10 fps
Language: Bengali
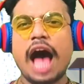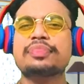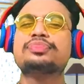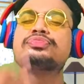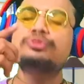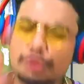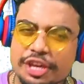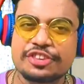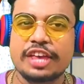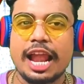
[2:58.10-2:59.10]
আর তুই
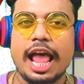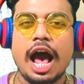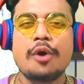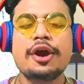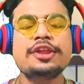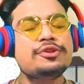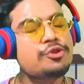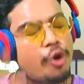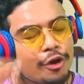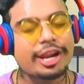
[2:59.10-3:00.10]
শালা ওই
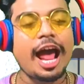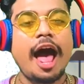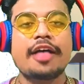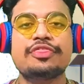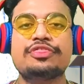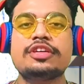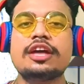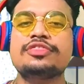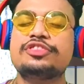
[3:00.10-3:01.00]
নোংরা হাত দিয়ে